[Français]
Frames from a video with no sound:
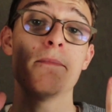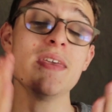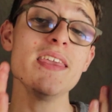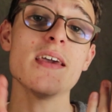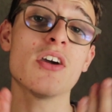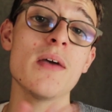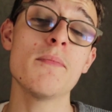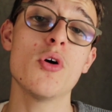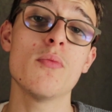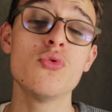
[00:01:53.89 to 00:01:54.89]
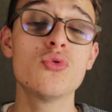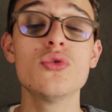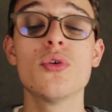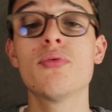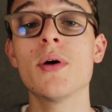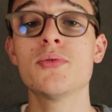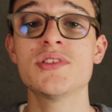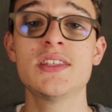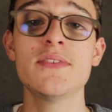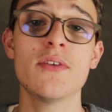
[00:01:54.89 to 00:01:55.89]
mais il y a quand même beaucoup de points
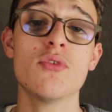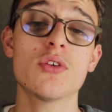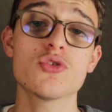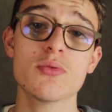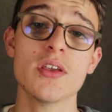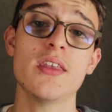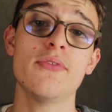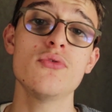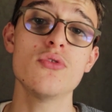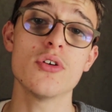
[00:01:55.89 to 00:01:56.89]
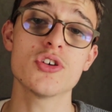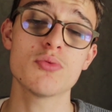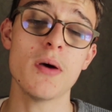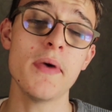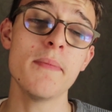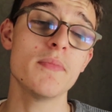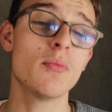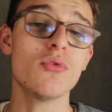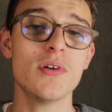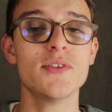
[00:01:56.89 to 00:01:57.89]
positifs d'avoir construit un affût euh, soi-même, mais
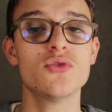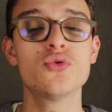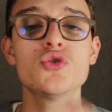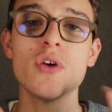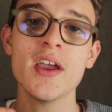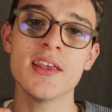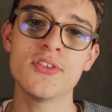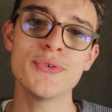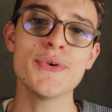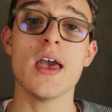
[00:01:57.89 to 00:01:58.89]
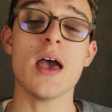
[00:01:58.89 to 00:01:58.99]
bon là du coup j'aurais les deux.